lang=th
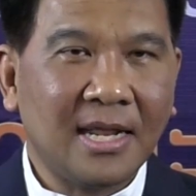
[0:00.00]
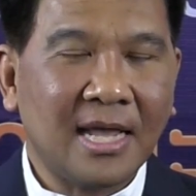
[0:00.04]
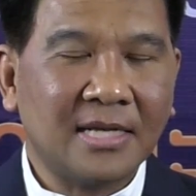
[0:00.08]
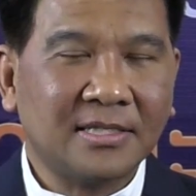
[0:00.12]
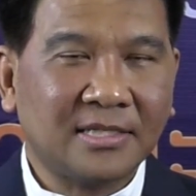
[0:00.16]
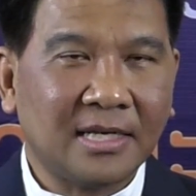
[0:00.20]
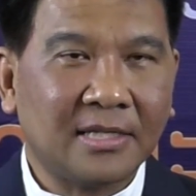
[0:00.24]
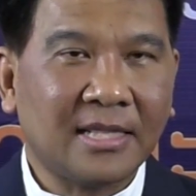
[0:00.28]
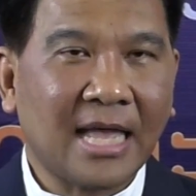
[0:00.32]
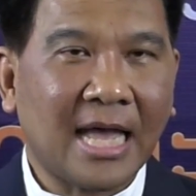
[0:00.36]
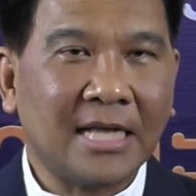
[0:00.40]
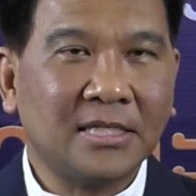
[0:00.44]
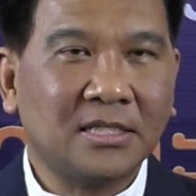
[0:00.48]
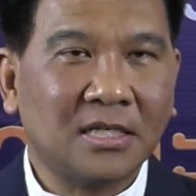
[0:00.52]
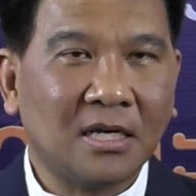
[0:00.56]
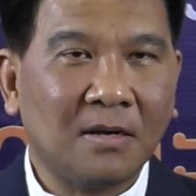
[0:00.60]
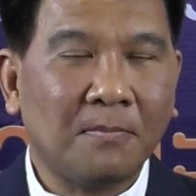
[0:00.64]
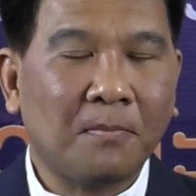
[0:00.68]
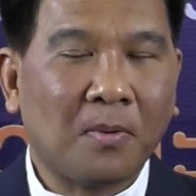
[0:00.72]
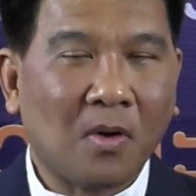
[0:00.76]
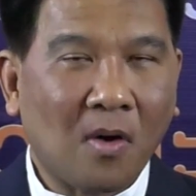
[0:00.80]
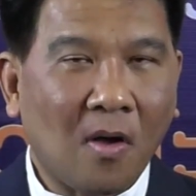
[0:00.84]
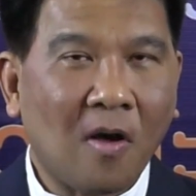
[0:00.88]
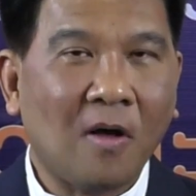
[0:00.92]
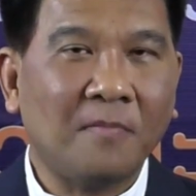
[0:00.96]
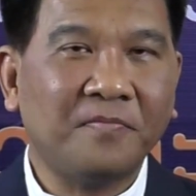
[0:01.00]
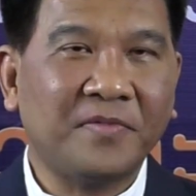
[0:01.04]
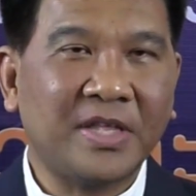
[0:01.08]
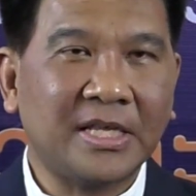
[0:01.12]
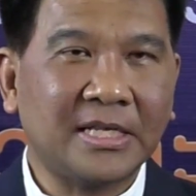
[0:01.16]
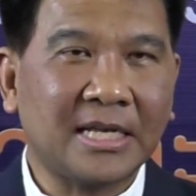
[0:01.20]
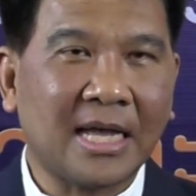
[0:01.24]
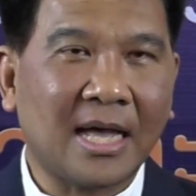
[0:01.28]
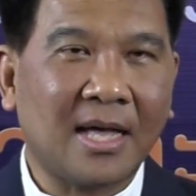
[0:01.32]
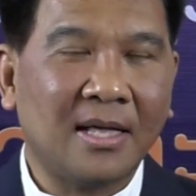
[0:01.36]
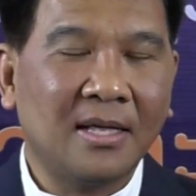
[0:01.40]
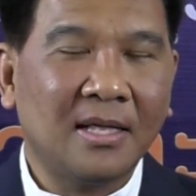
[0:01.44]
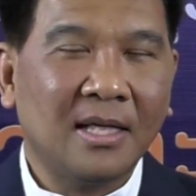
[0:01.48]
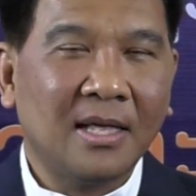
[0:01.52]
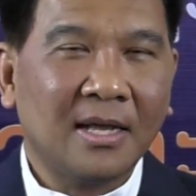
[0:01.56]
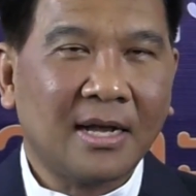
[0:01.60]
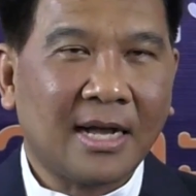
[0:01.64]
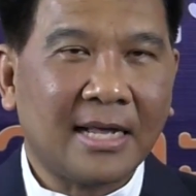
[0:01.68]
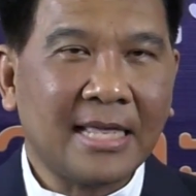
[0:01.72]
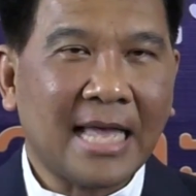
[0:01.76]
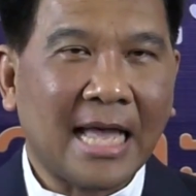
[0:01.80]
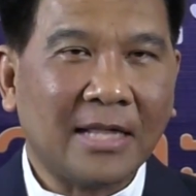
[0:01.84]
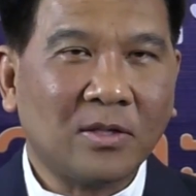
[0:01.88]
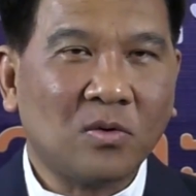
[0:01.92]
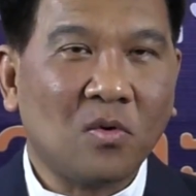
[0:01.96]
กิจและธุรกิจ ท่านกล่าว
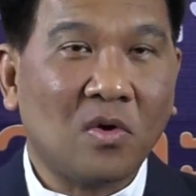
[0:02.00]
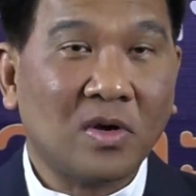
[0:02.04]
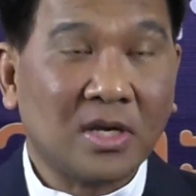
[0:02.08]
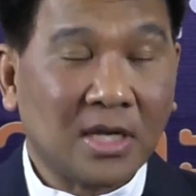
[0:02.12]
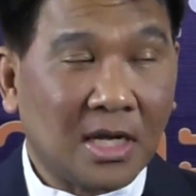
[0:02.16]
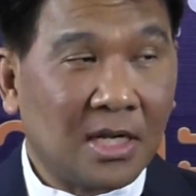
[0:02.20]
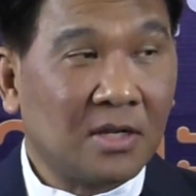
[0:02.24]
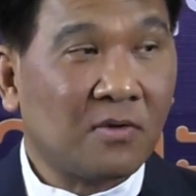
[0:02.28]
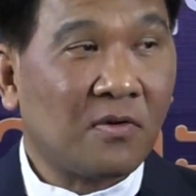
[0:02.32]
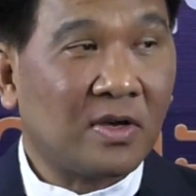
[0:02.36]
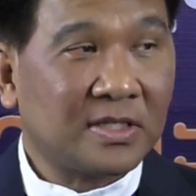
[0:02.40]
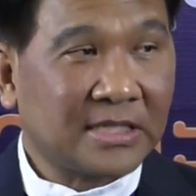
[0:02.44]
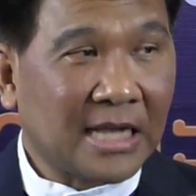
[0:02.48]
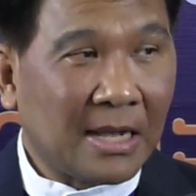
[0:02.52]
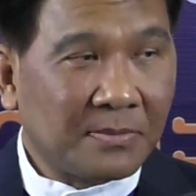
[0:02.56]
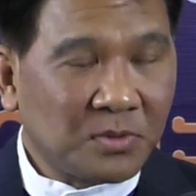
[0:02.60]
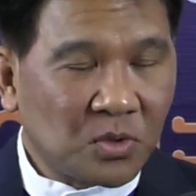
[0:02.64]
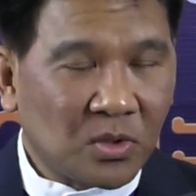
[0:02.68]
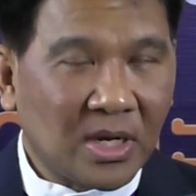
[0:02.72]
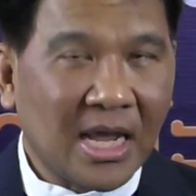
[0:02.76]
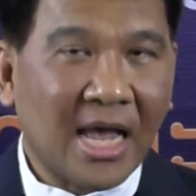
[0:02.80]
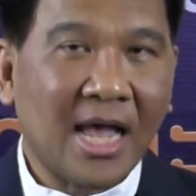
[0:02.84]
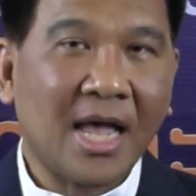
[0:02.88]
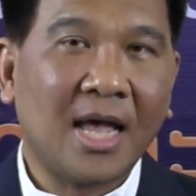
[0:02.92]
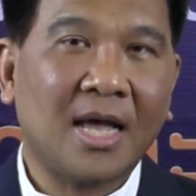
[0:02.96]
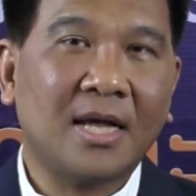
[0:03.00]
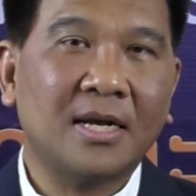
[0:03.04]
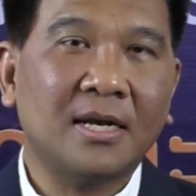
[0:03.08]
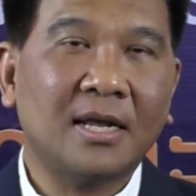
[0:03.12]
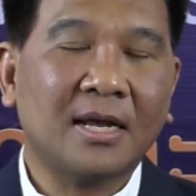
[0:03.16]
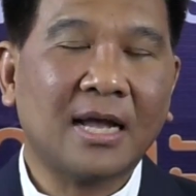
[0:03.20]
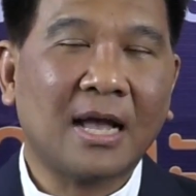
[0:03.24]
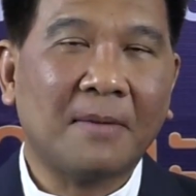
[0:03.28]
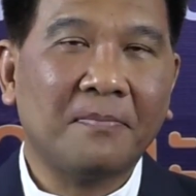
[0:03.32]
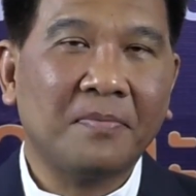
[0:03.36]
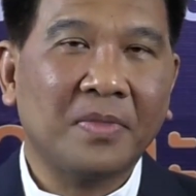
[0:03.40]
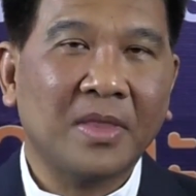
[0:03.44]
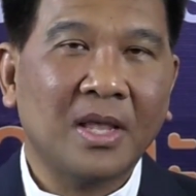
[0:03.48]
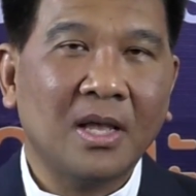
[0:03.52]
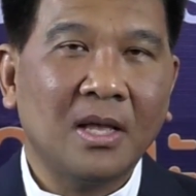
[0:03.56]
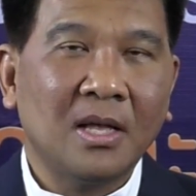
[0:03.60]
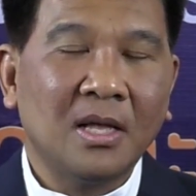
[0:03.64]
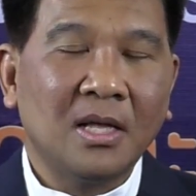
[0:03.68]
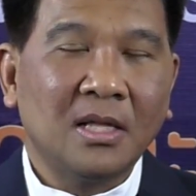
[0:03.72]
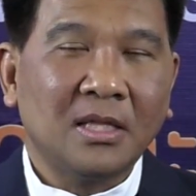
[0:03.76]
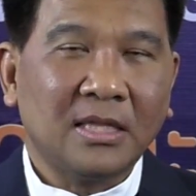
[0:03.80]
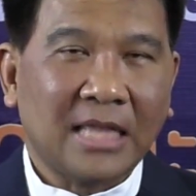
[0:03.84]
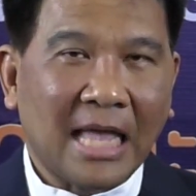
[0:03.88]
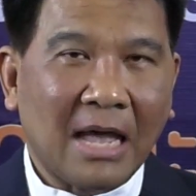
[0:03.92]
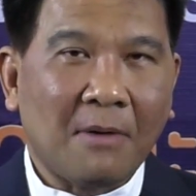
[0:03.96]
ถึงปัญหาหนี้เสียรถยนต์ บอกว่า
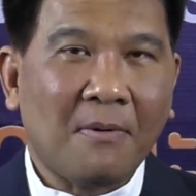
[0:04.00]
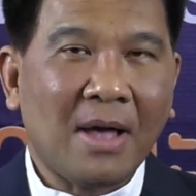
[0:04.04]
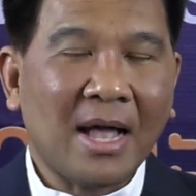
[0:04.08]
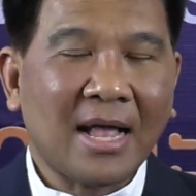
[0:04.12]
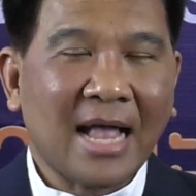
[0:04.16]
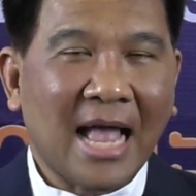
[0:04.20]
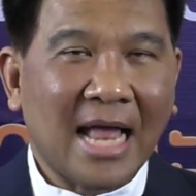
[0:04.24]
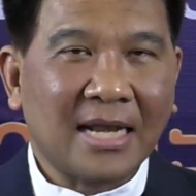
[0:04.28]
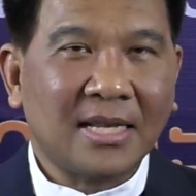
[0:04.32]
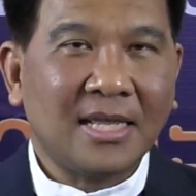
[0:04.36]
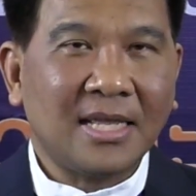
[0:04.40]
มีสัญญาณชัด